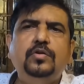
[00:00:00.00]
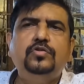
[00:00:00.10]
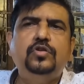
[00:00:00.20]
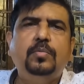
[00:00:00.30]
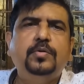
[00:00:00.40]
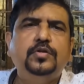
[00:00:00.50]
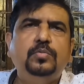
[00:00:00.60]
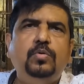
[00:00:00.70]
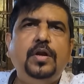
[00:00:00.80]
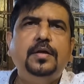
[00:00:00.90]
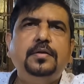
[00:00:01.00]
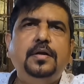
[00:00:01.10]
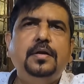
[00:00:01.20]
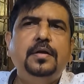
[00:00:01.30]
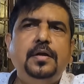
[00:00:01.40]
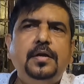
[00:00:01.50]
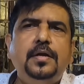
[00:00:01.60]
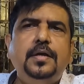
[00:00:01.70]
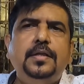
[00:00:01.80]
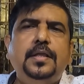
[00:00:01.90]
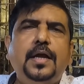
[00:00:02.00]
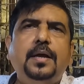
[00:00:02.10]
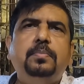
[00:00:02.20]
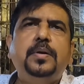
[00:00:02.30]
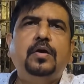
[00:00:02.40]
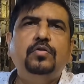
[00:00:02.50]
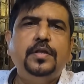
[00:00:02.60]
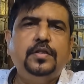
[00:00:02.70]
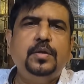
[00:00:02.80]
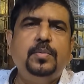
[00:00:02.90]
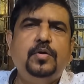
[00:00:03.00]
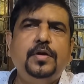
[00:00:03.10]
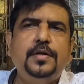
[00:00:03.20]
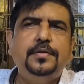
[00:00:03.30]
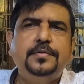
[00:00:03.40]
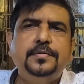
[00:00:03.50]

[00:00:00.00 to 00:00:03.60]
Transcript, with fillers: মানুষ সব কিছু ভুলে তারা ঠাকুর দেখতে বেরোয়